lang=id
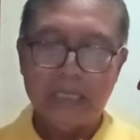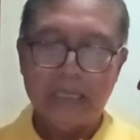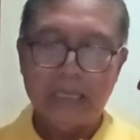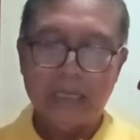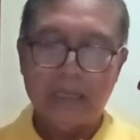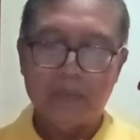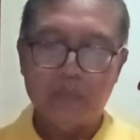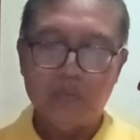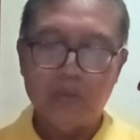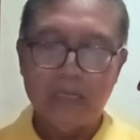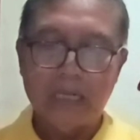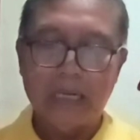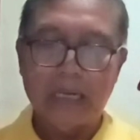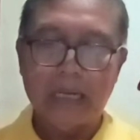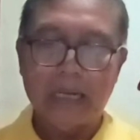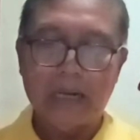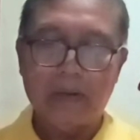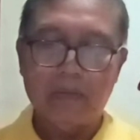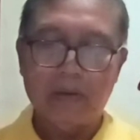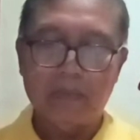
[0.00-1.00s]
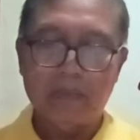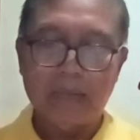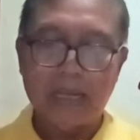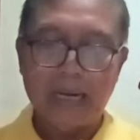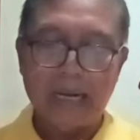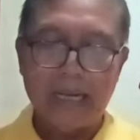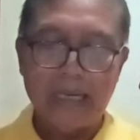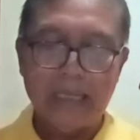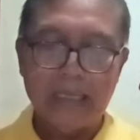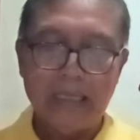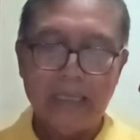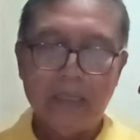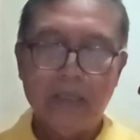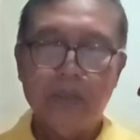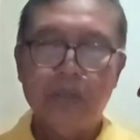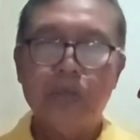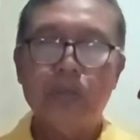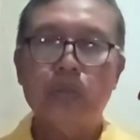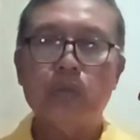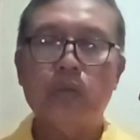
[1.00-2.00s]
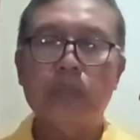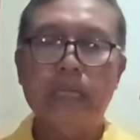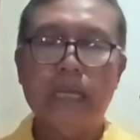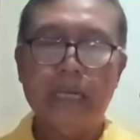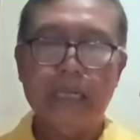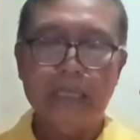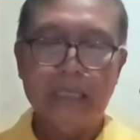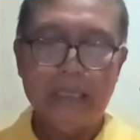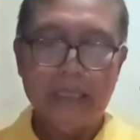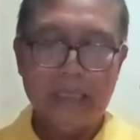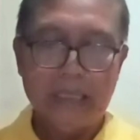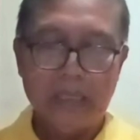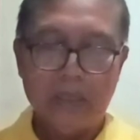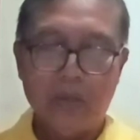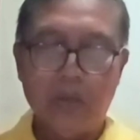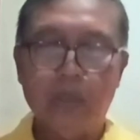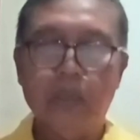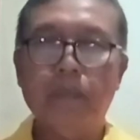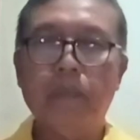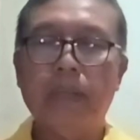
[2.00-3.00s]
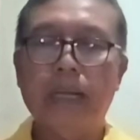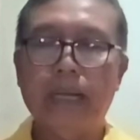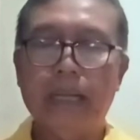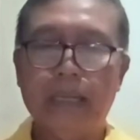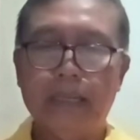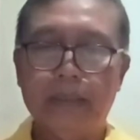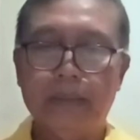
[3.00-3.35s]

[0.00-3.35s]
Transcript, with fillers: Sinar Bunda Karya Malang, Saudari Hotma.